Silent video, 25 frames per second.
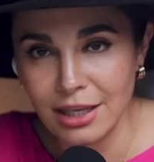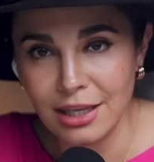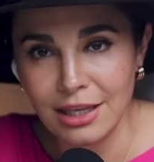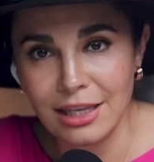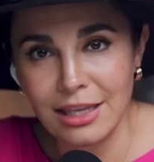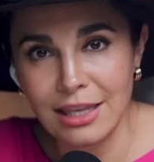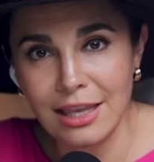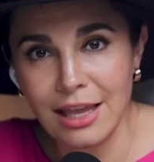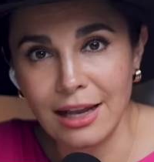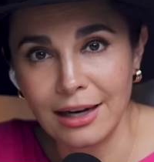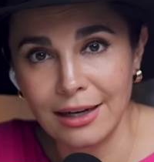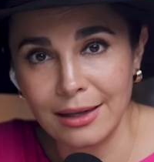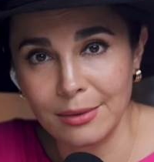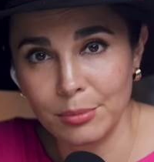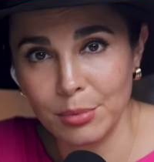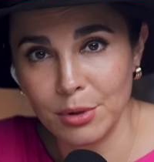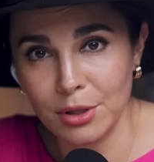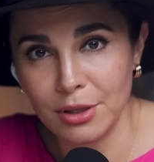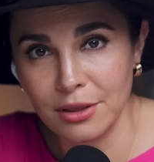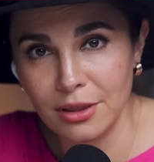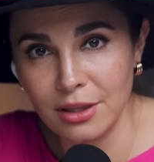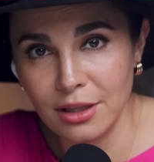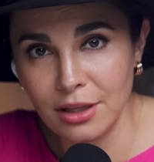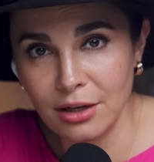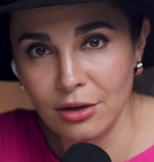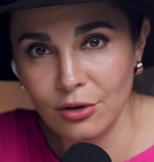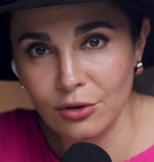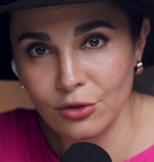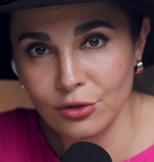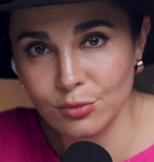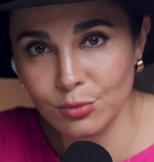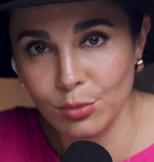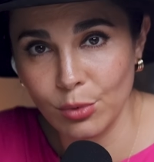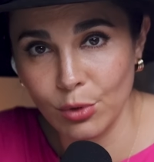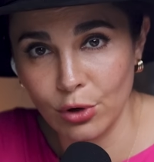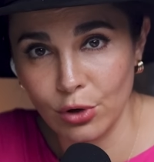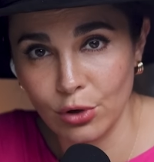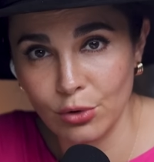y arrepentirnos
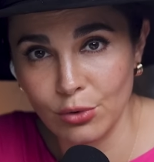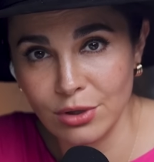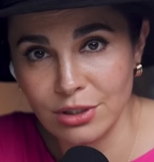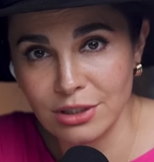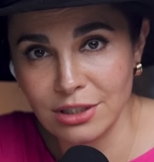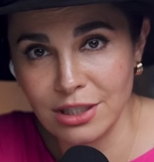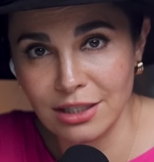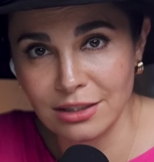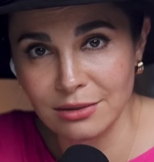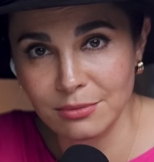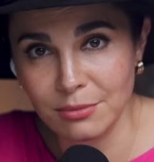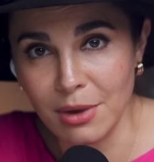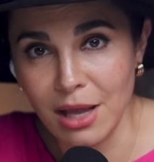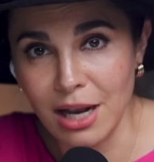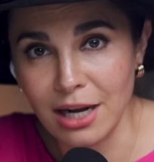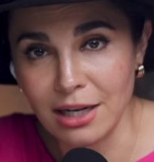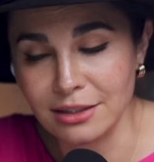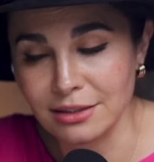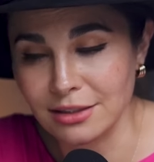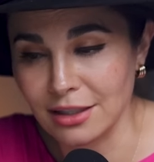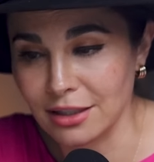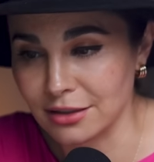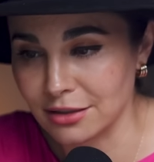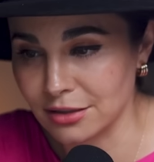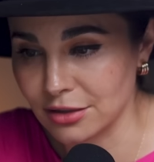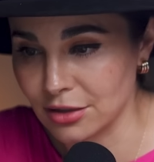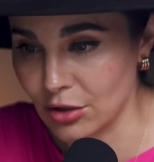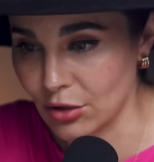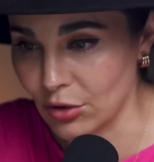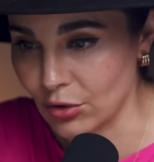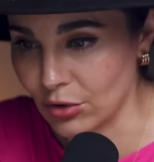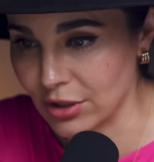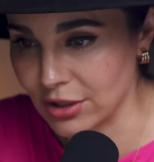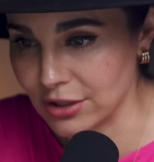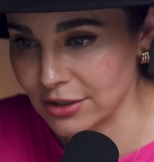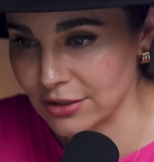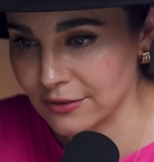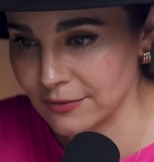por nuestras malas
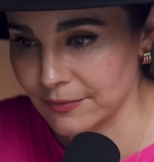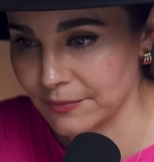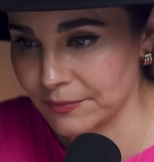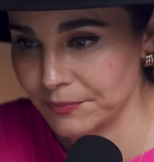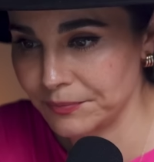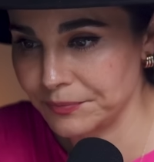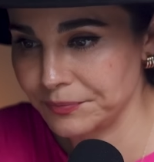acciones.